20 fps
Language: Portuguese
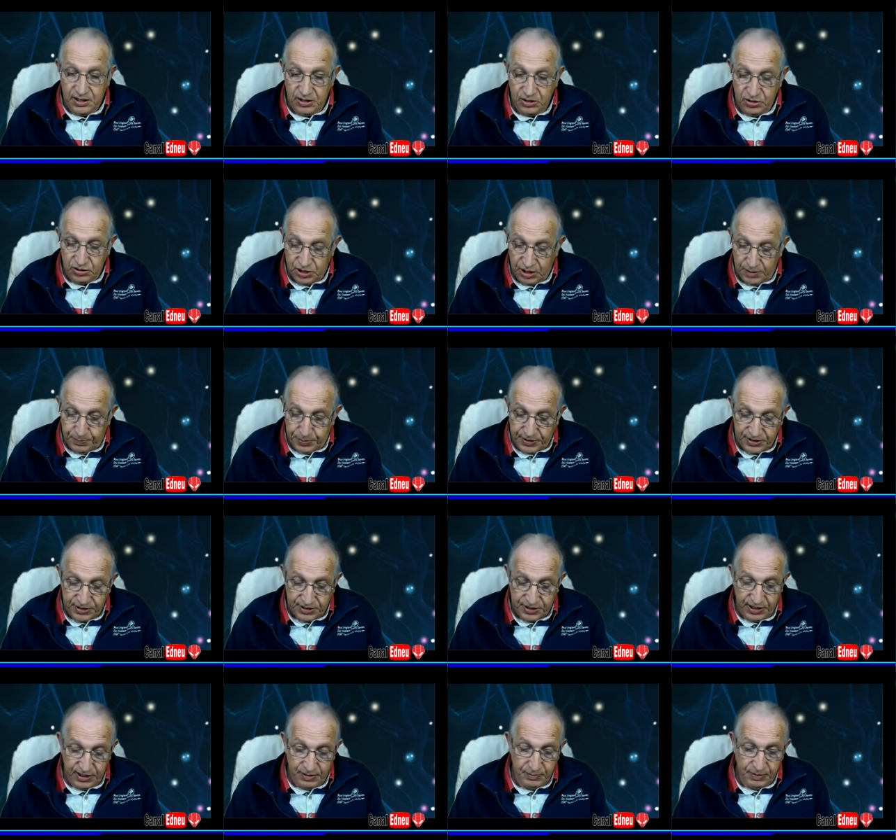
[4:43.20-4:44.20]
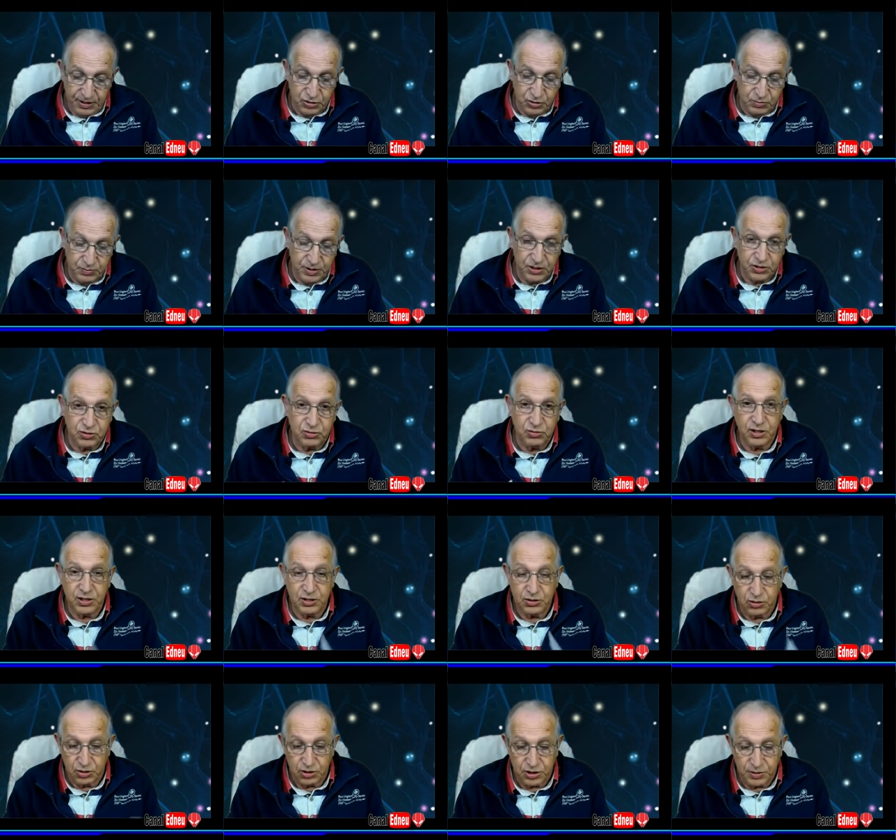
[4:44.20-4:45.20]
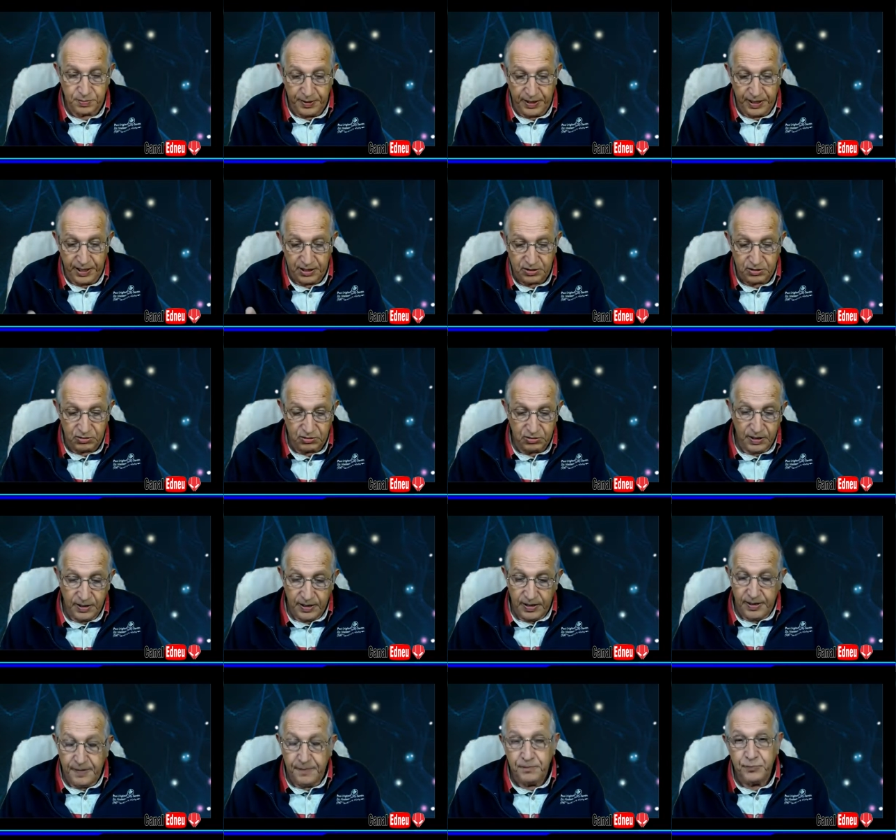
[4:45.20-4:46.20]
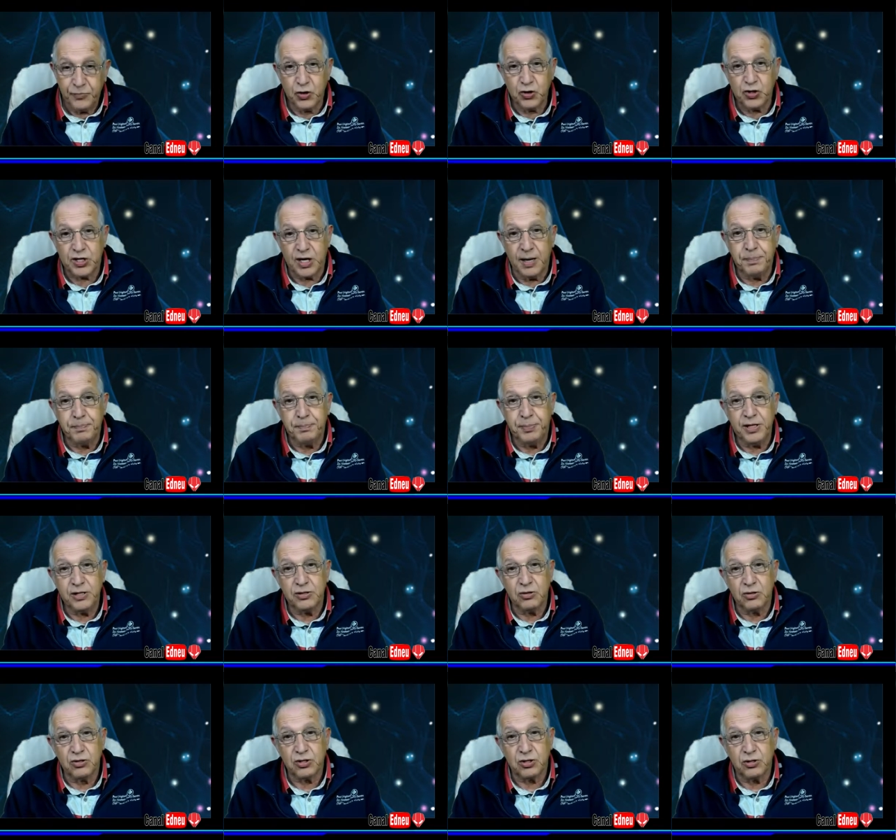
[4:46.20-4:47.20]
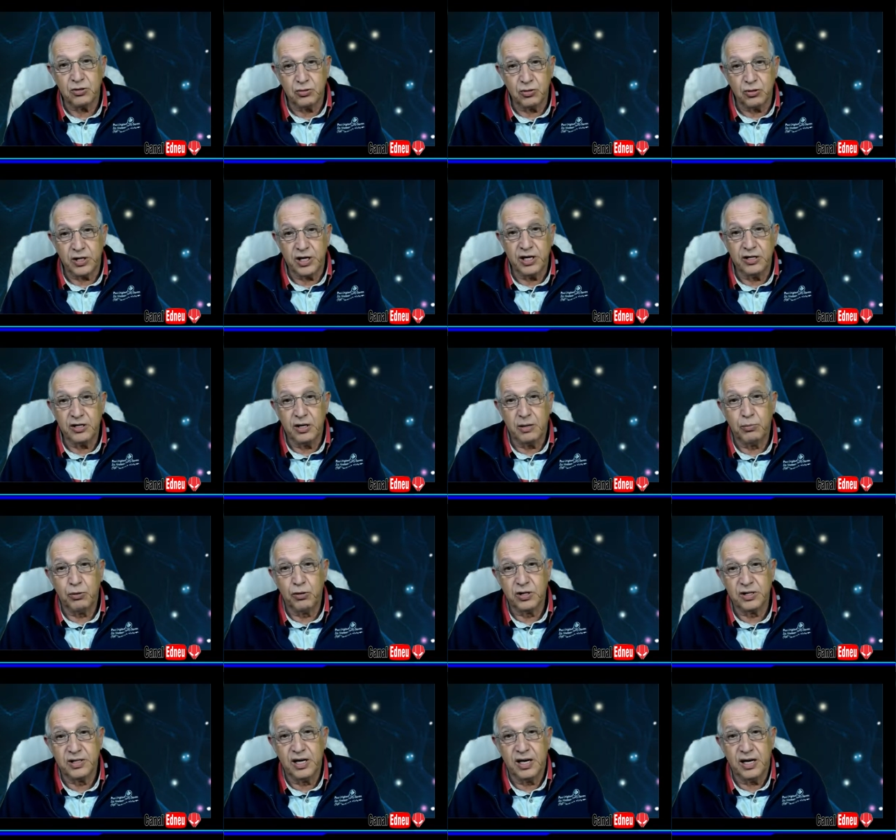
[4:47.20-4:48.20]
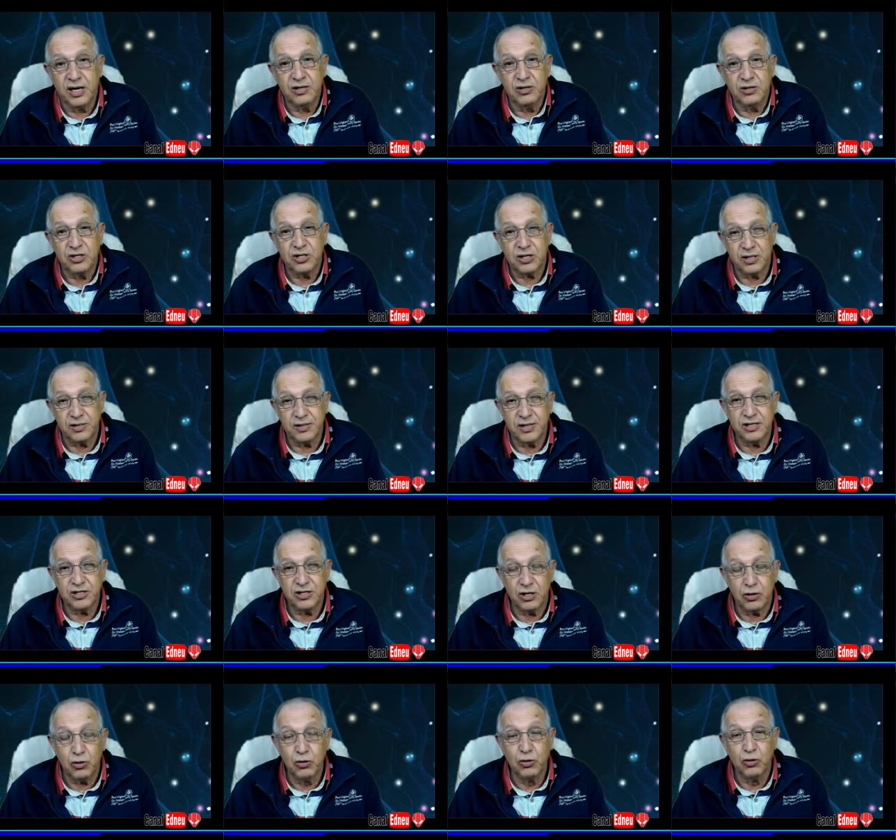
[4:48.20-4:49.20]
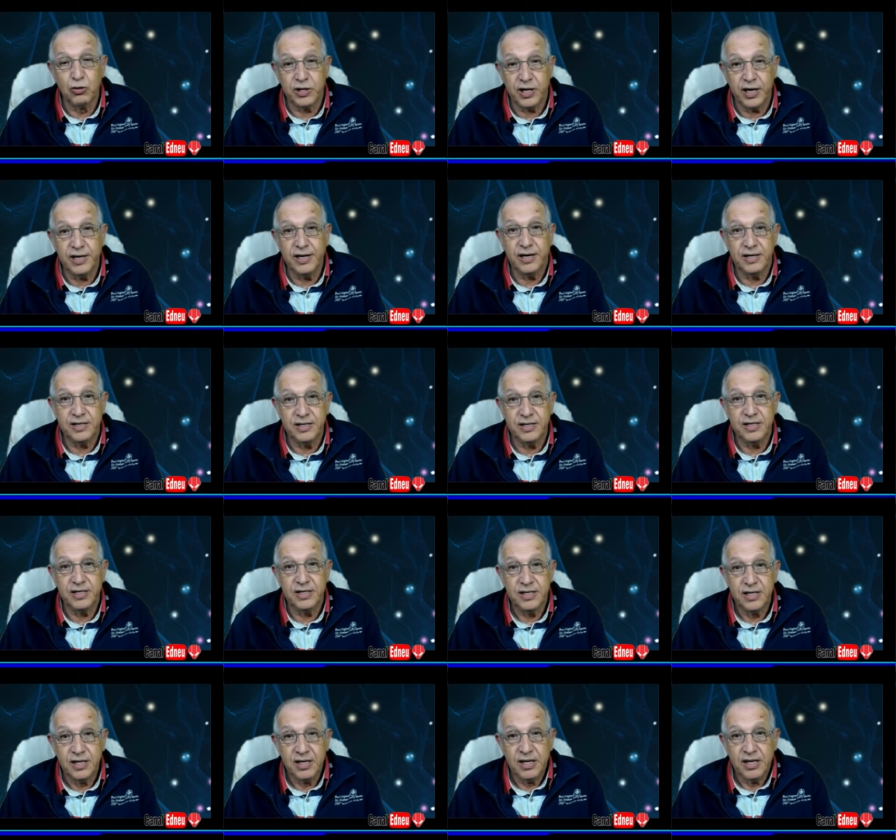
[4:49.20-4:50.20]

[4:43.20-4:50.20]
E eu já passei mais ou menos um retrospecto dos capítulos que eu estou querendo abordar, eu acho que até já coloquei aí.